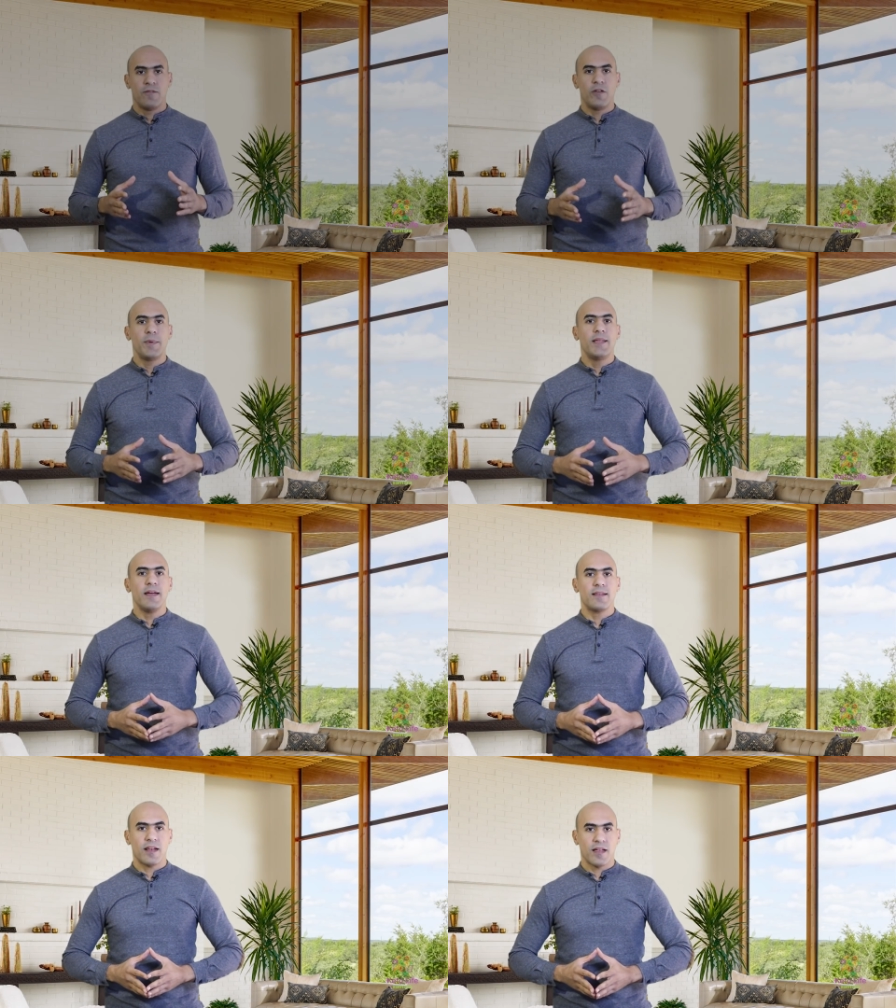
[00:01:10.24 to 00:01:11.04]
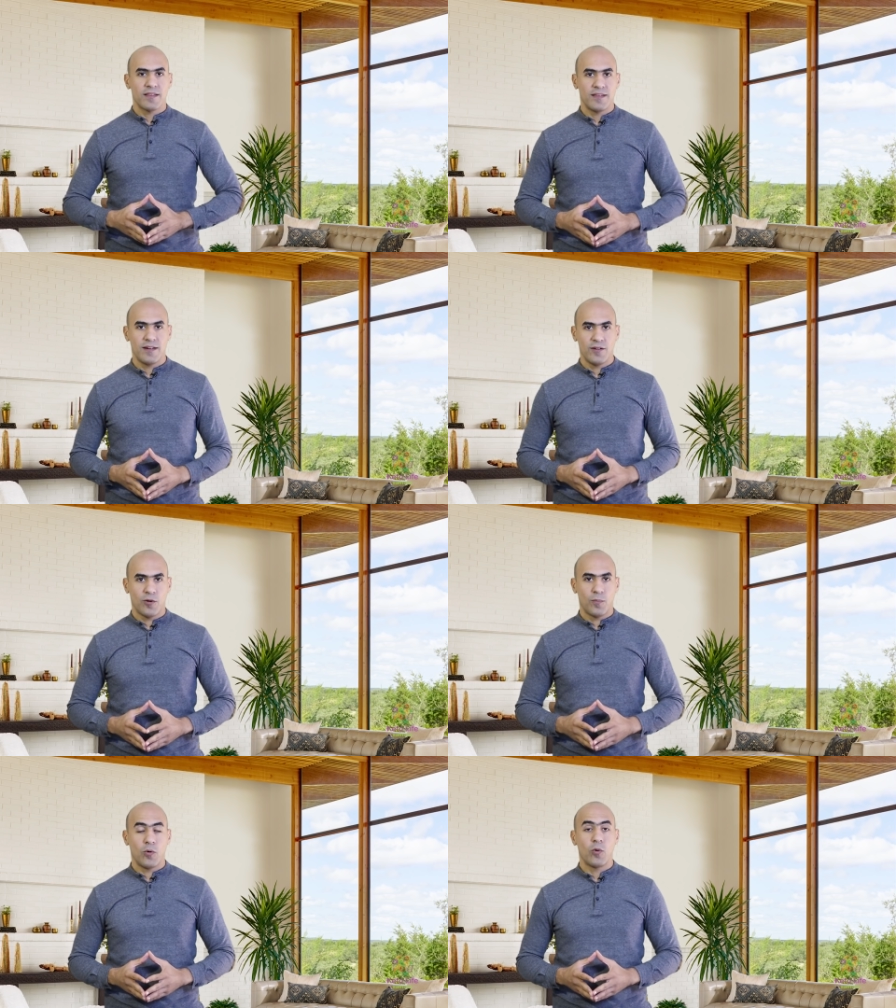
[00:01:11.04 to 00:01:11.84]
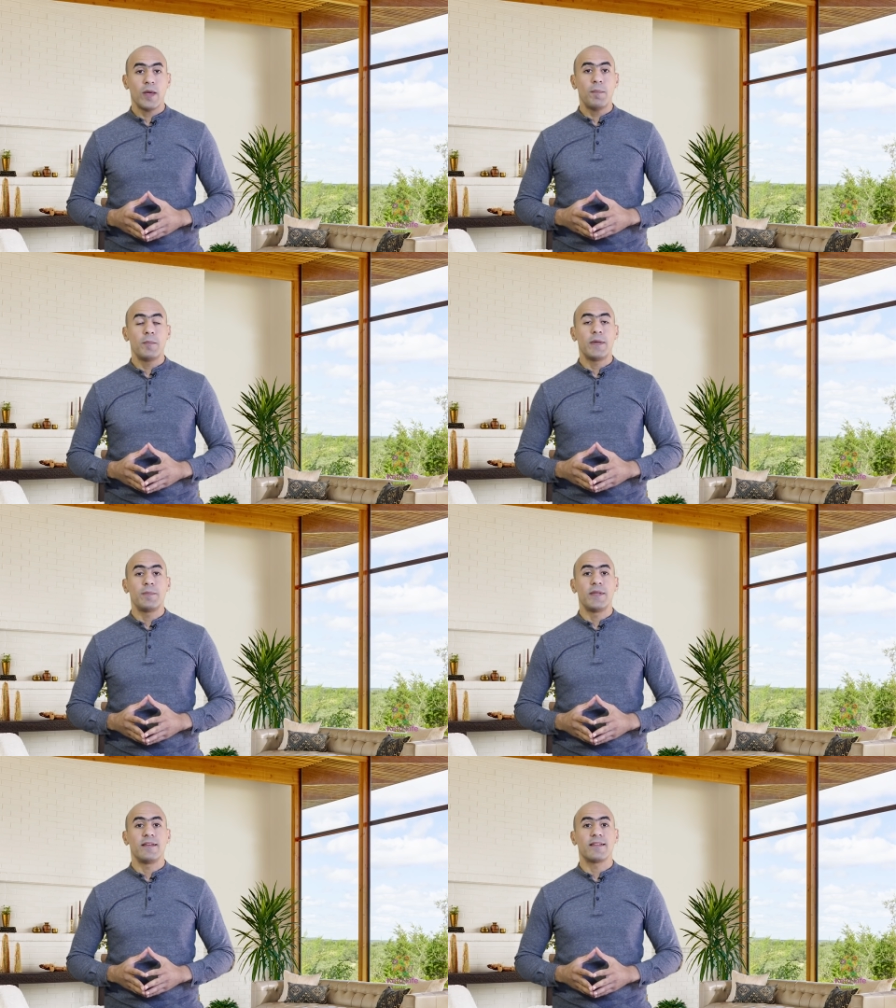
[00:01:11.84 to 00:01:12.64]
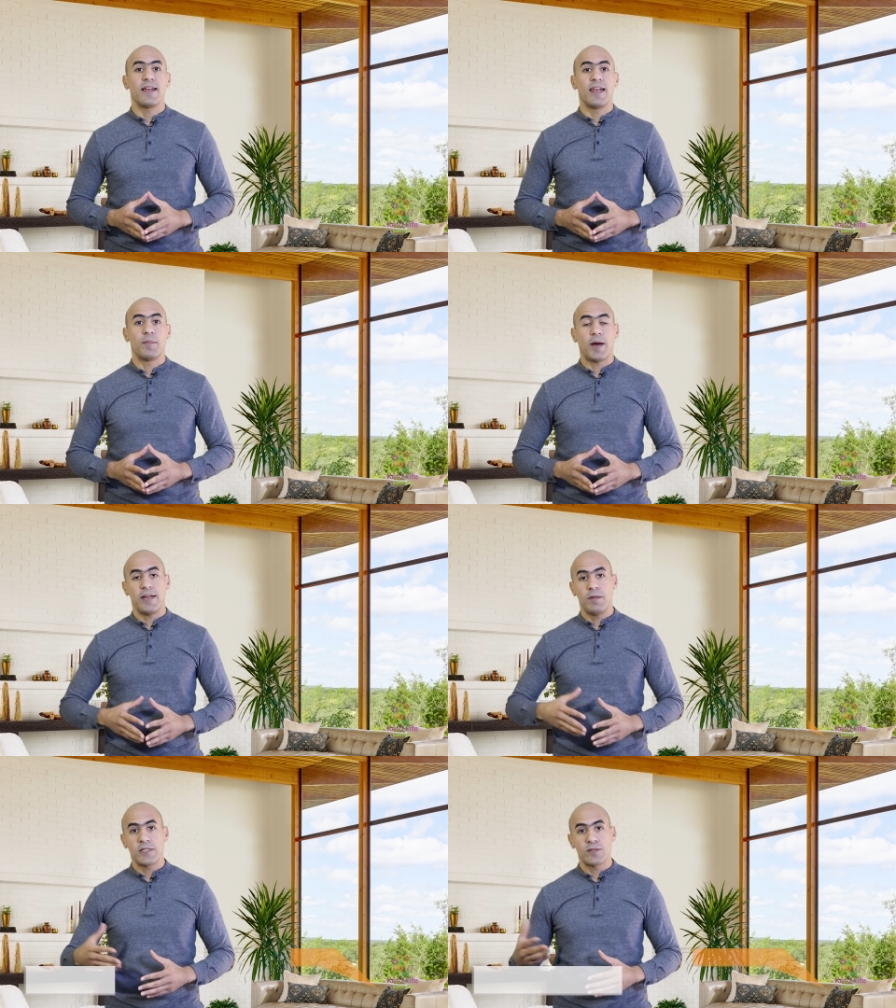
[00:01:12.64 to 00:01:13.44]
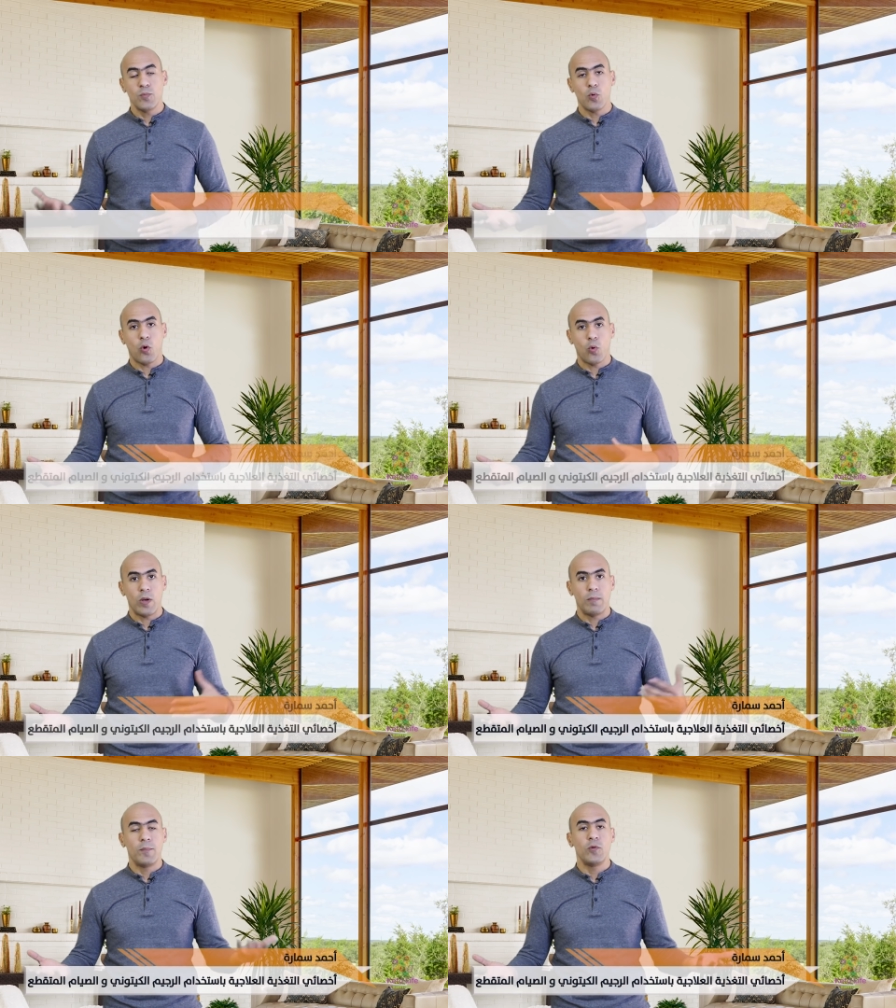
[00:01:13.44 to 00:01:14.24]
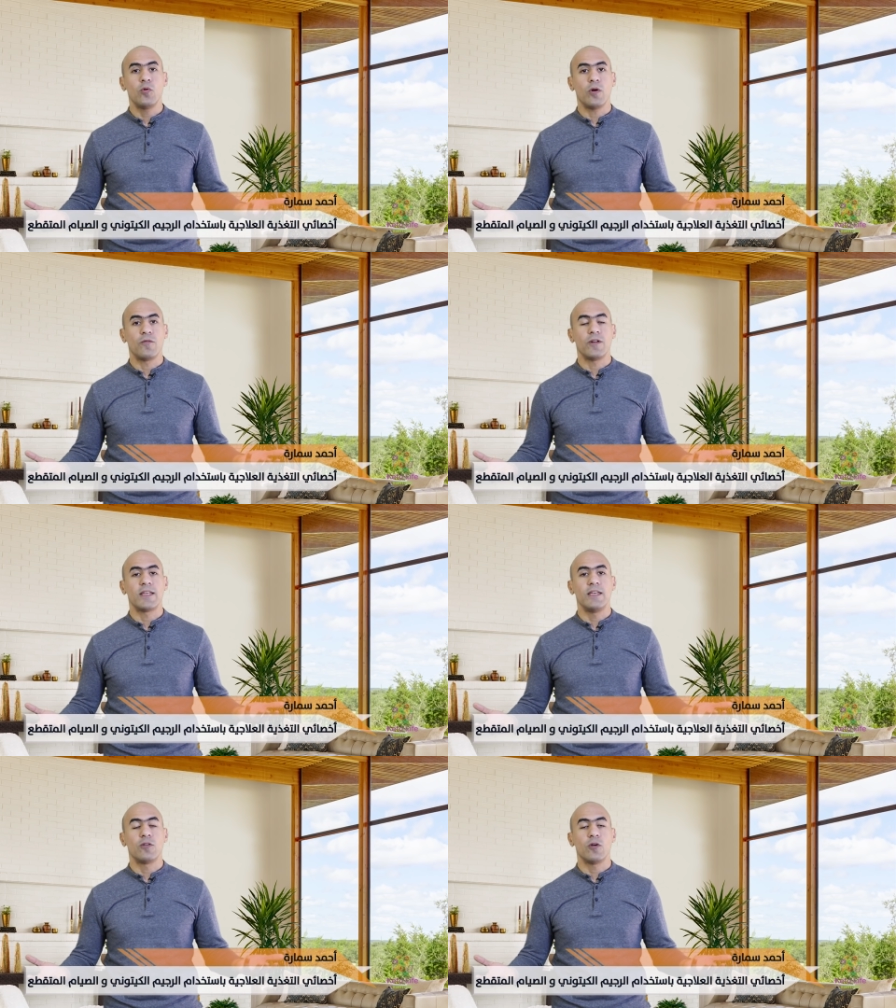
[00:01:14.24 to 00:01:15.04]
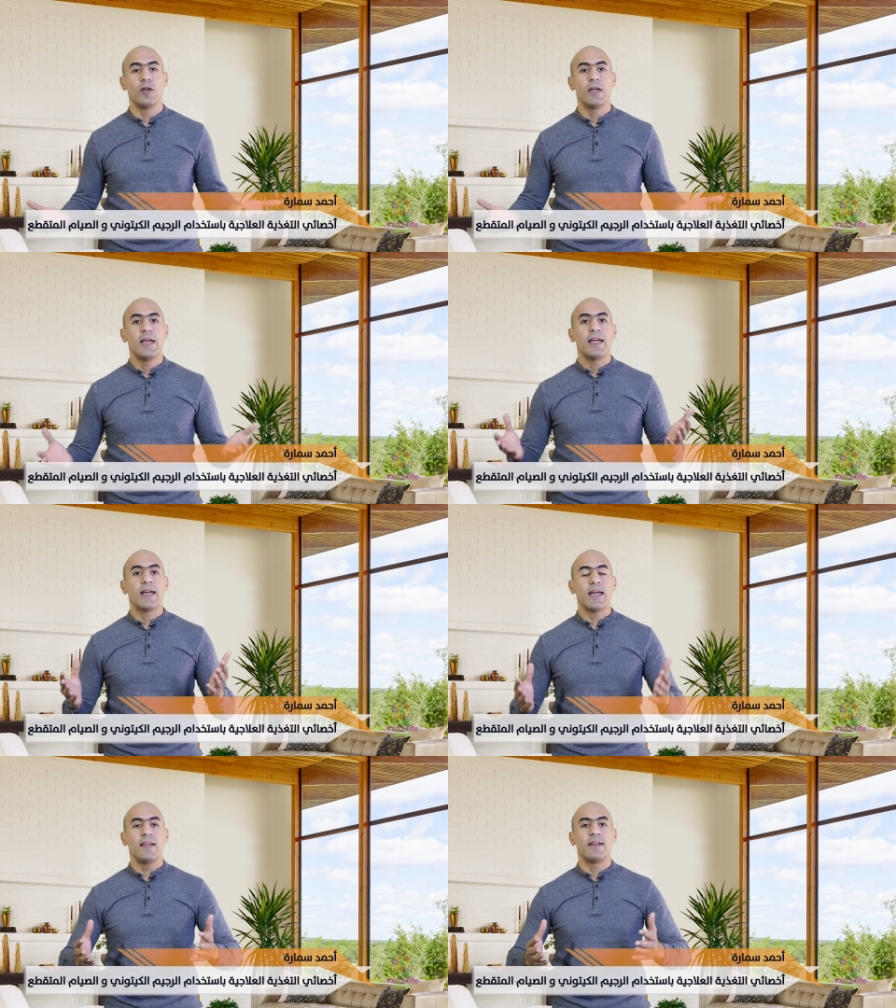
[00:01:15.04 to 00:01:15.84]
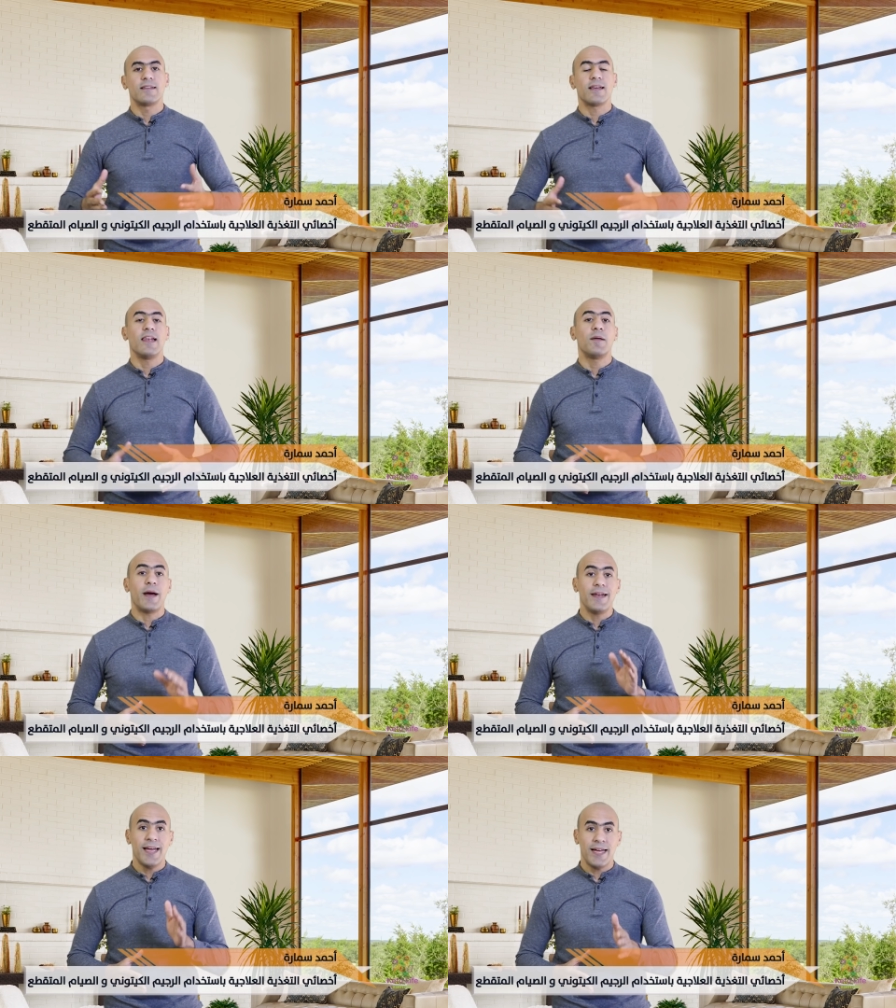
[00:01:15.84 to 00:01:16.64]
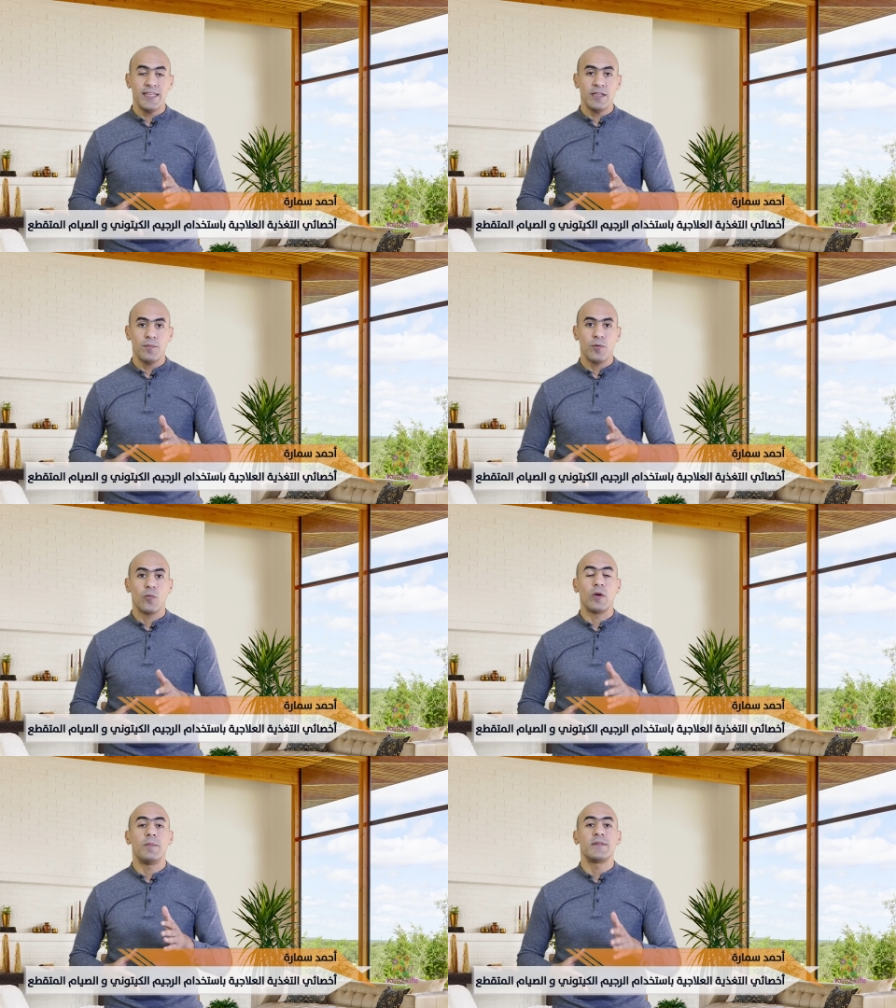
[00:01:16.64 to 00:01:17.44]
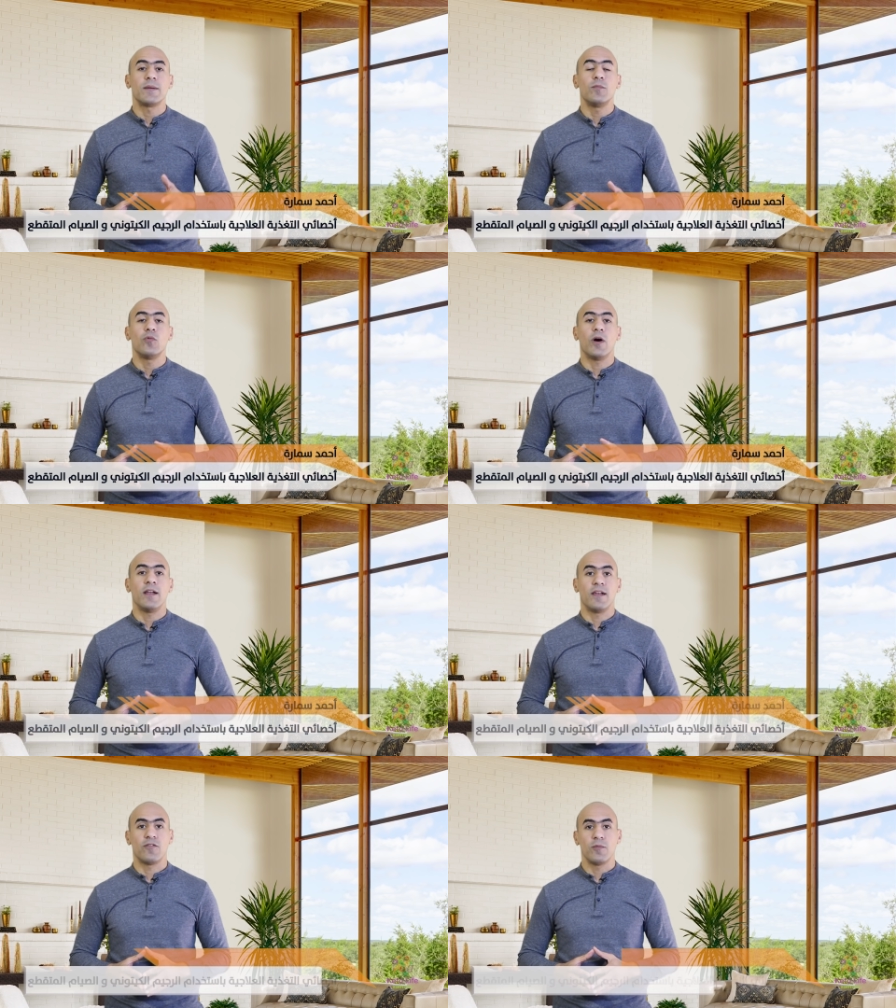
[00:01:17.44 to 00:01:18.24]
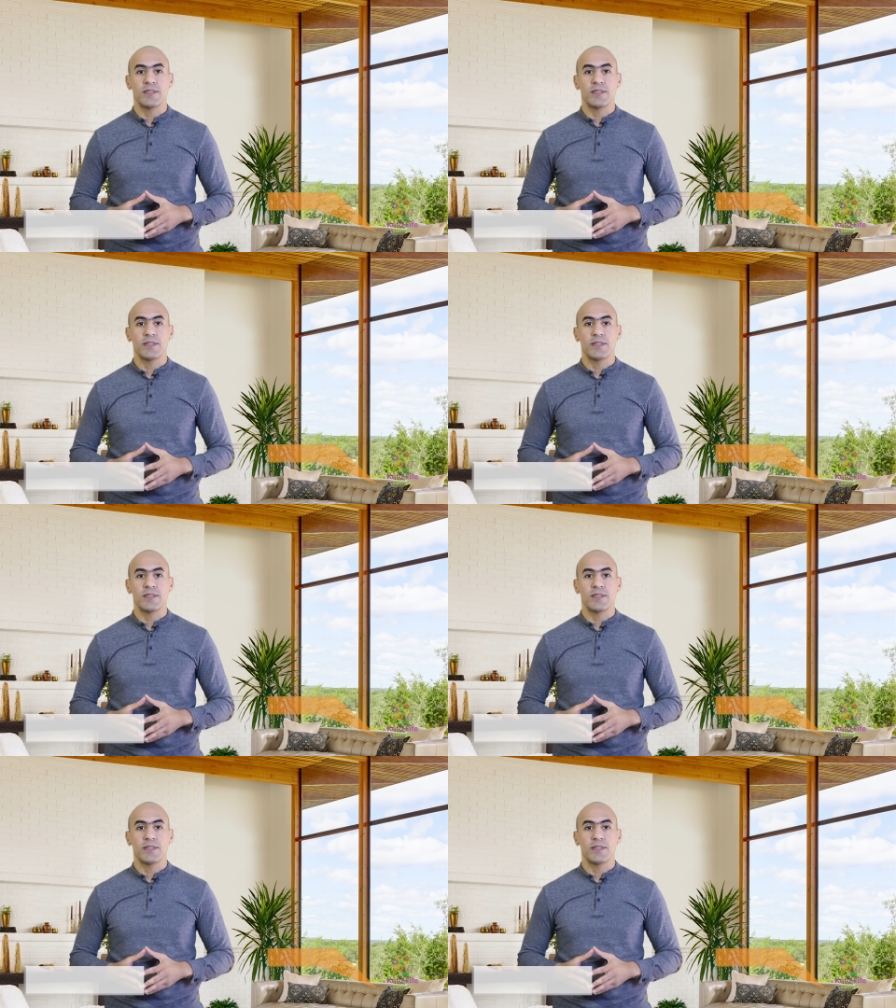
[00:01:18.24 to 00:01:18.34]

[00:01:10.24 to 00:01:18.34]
في بداية حلقتنا لليوم وقبل ما نبدأ نتكلم عن المسموح والممنوع في الكيتو خلنا نتكلم عن الحليب واللي بيسموه أهلنا في